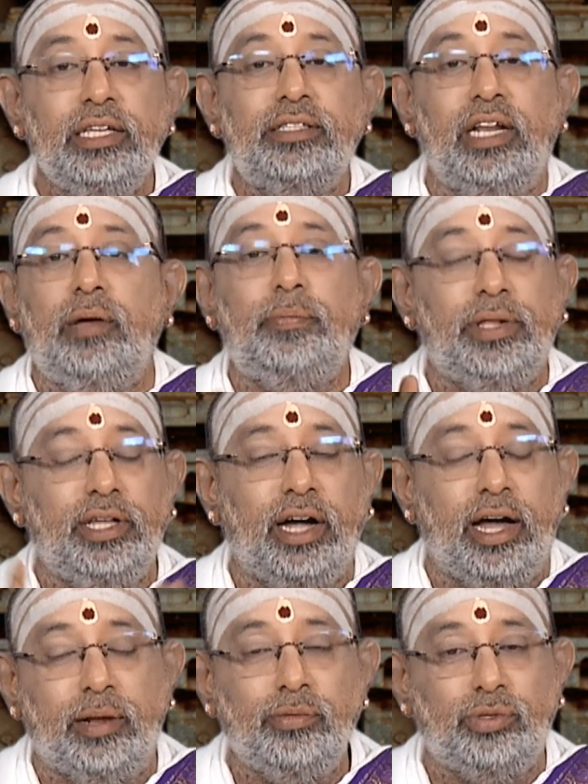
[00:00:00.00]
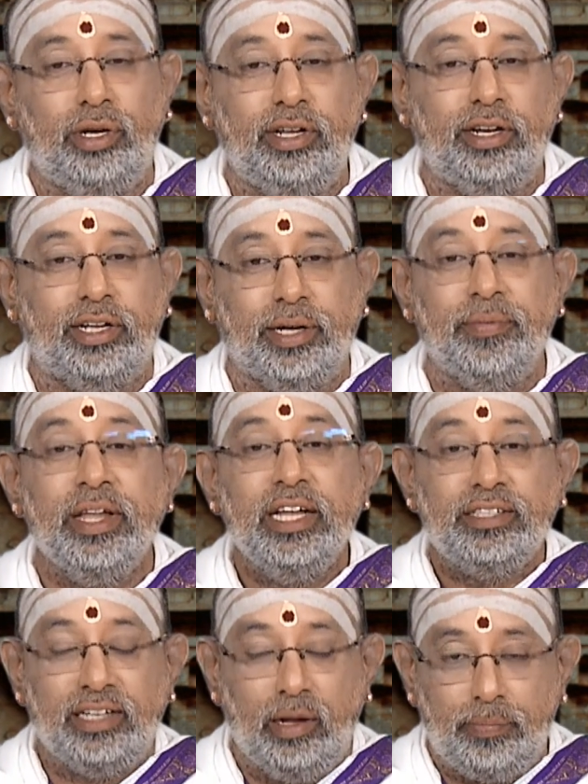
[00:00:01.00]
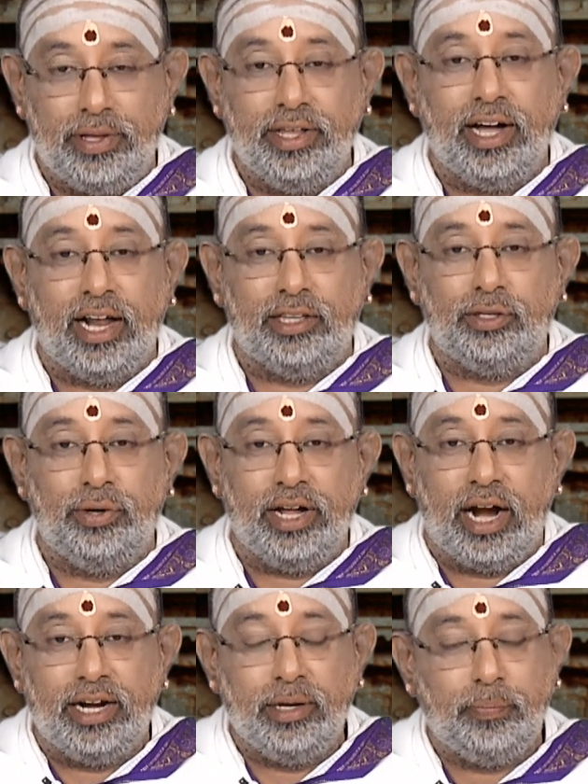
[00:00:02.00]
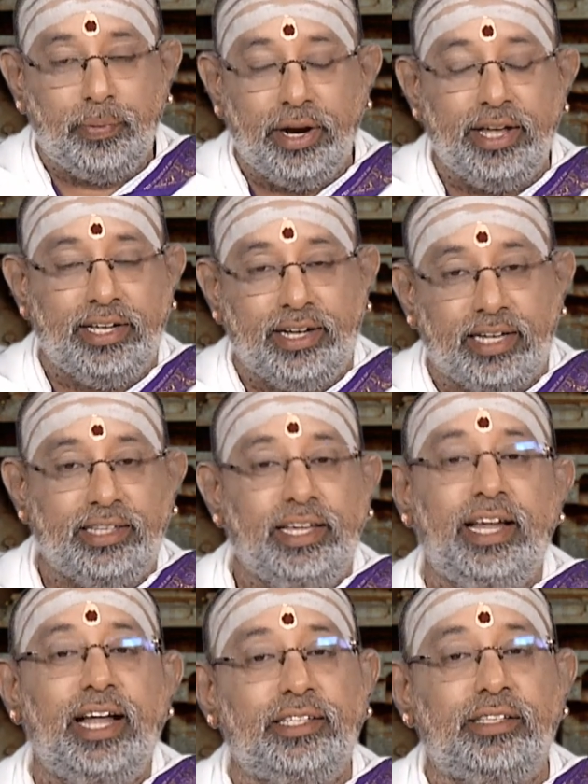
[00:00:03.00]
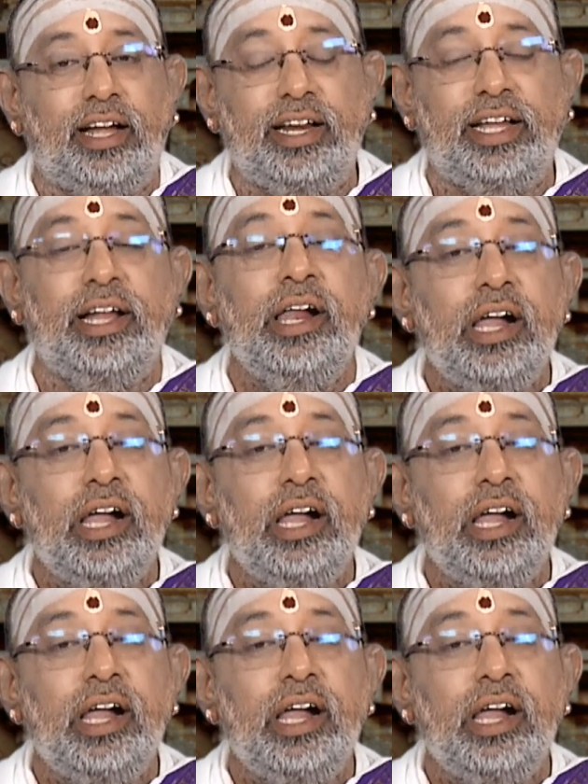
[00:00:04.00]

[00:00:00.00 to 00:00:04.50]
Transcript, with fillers: சிலப்பதிகாரம் சொல்லியிருக்கு சிலப்பதிகாரத்தினுடைய அடிப்படை கதையே அதுதானே